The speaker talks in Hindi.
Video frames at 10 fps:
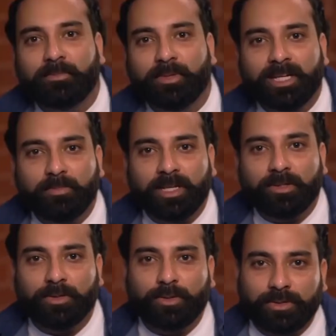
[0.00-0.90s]
मेरिट में ना
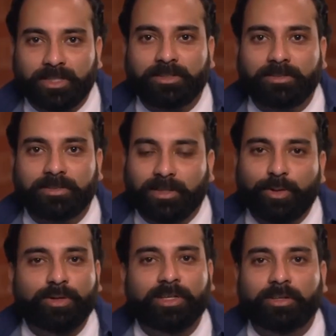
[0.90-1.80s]
दो चीज सब
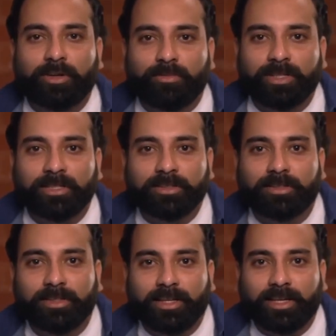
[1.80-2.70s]
लोगों के अंदर कॉमन
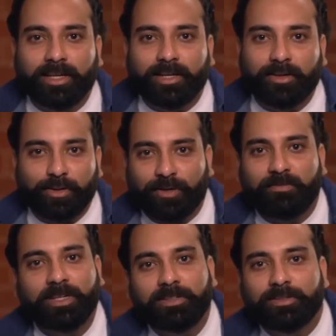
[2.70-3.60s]
है एक
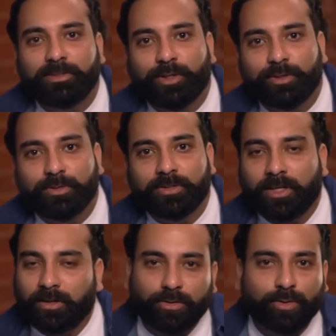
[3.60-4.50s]
कॉन्फिडेंस और दूसरा
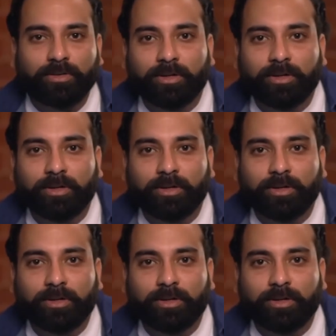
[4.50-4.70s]
ओवर